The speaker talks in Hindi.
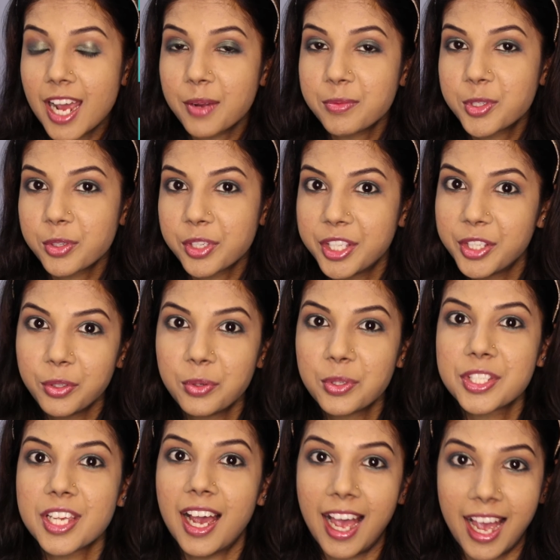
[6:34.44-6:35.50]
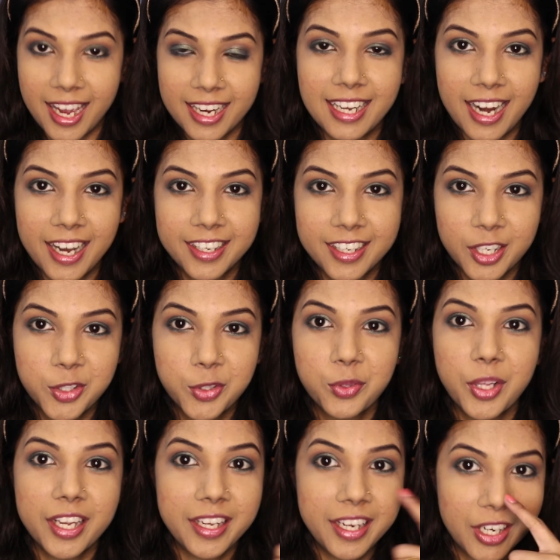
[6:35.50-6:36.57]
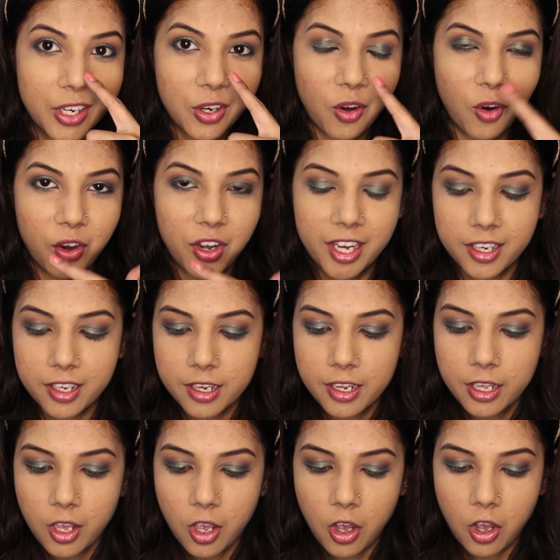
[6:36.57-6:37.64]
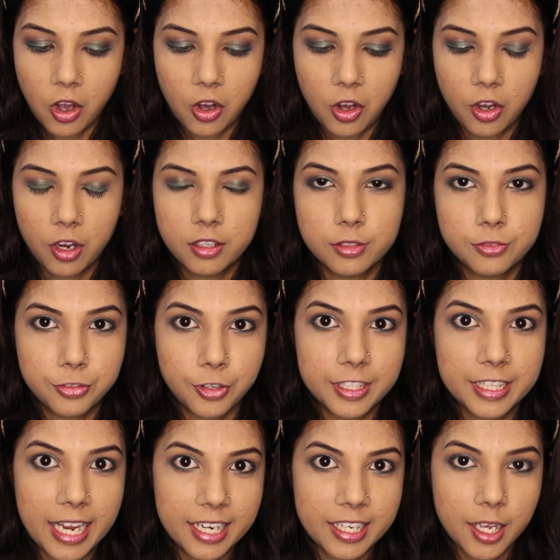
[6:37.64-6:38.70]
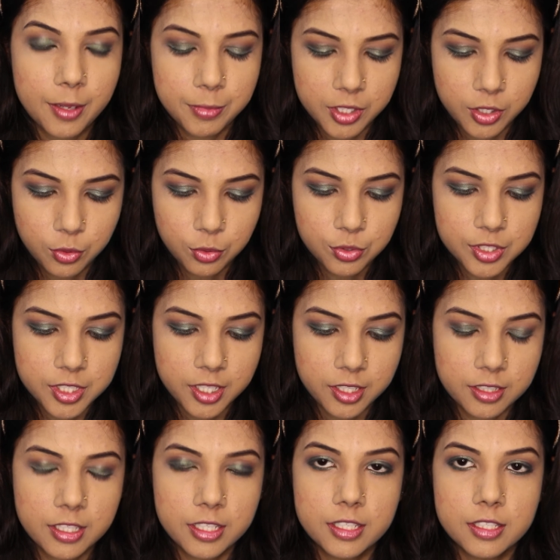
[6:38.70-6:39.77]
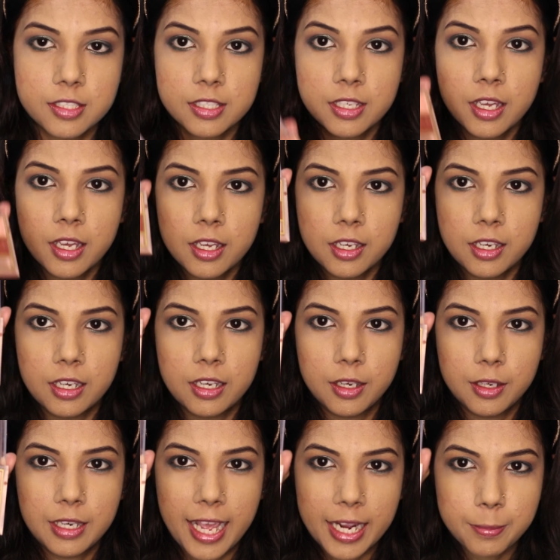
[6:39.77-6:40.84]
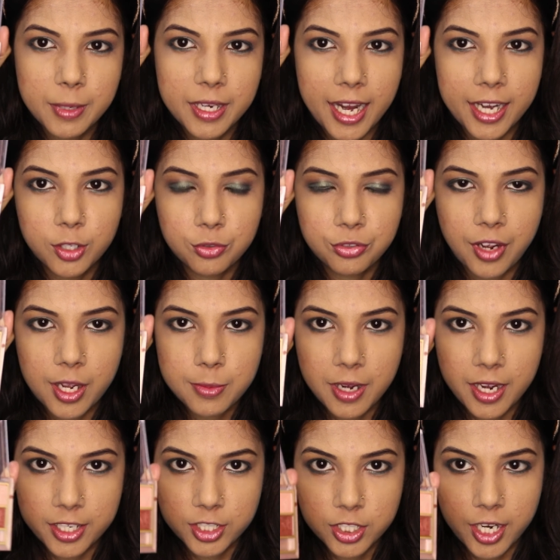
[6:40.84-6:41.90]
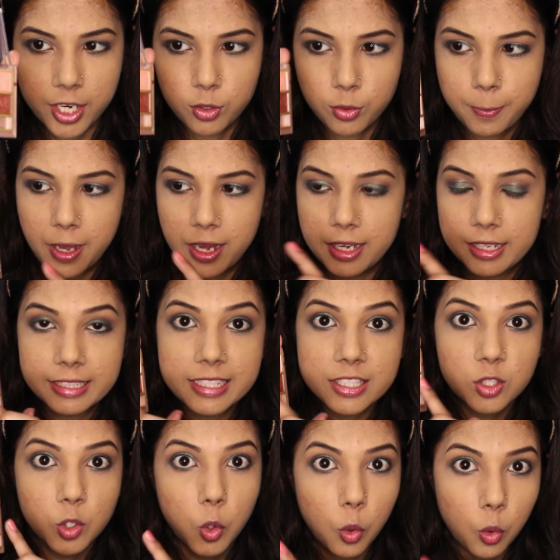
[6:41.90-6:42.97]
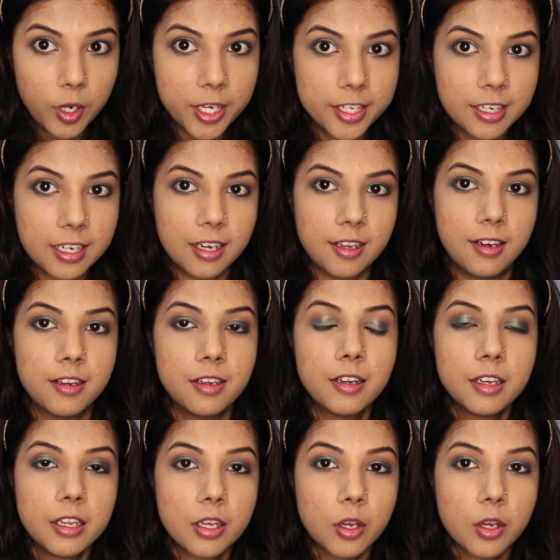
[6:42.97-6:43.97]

टाइम टू यूज़ हाईलाइटर टू द इनर कॉर्नर और फॉर देट आई एम यूजिंग दिस मे नाइन टू फाइव आई शेडो पैलेट दिस गोल्डन कलर